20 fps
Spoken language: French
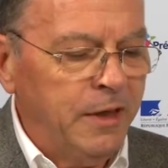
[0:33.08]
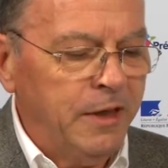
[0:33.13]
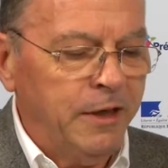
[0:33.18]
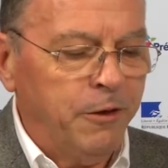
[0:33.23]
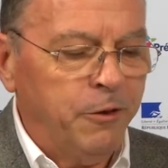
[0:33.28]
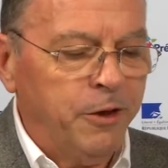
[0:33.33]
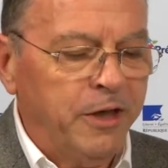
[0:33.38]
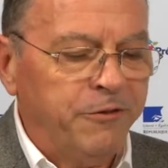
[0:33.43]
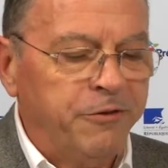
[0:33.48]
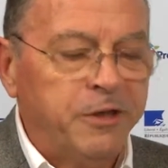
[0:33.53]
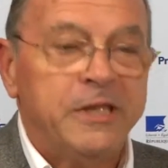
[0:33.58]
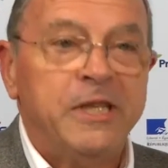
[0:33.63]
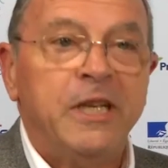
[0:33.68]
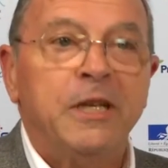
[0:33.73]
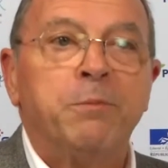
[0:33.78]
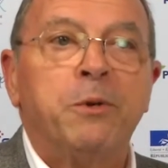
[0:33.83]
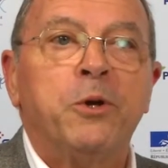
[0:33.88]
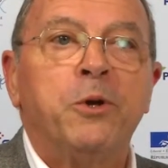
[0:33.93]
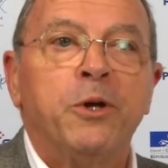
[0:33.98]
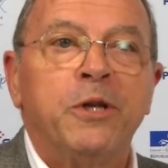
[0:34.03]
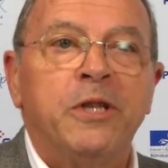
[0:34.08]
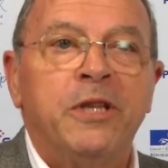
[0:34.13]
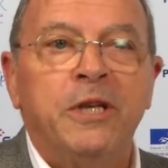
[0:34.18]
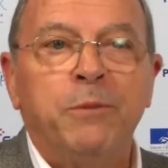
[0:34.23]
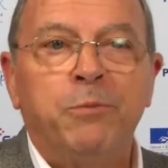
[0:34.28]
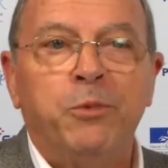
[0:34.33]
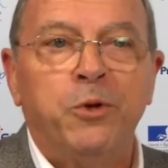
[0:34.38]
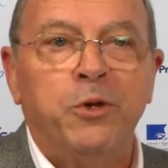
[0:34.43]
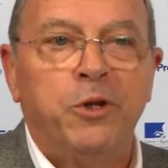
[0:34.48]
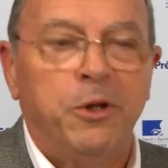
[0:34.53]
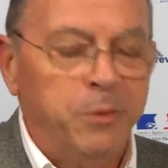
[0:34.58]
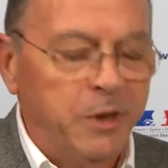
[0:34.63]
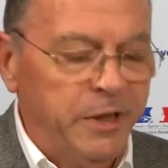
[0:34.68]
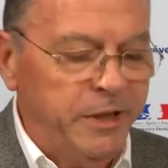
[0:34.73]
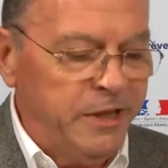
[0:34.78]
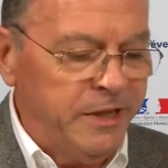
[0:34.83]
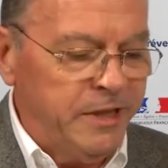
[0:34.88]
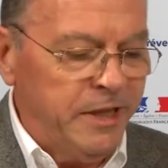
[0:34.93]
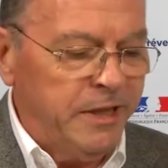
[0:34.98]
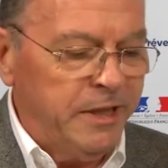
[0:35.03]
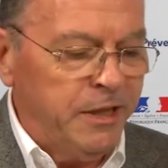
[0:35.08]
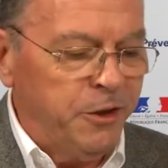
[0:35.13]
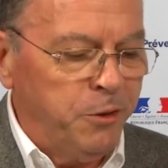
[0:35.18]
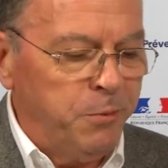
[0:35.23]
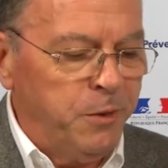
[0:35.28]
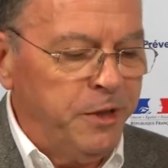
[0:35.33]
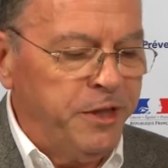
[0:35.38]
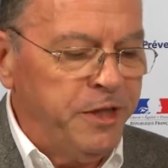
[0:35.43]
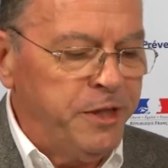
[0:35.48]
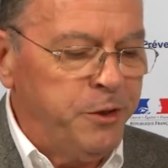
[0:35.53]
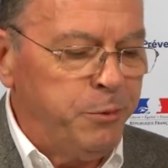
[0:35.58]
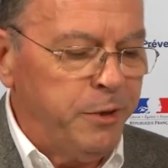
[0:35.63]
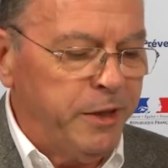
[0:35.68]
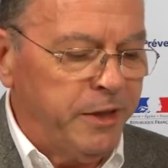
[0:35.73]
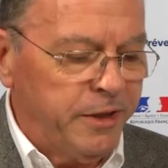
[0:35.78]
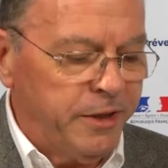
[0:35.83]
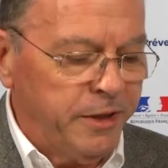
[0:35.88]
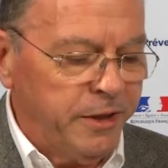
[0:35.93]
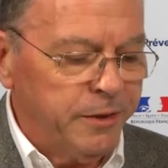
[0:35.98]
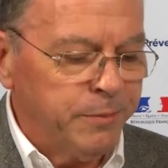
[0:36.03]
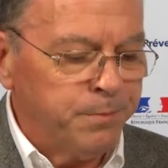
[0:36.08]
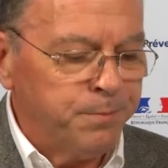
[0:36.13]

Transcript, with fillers: Et on a fixé les priorités pour 2017 et 2018.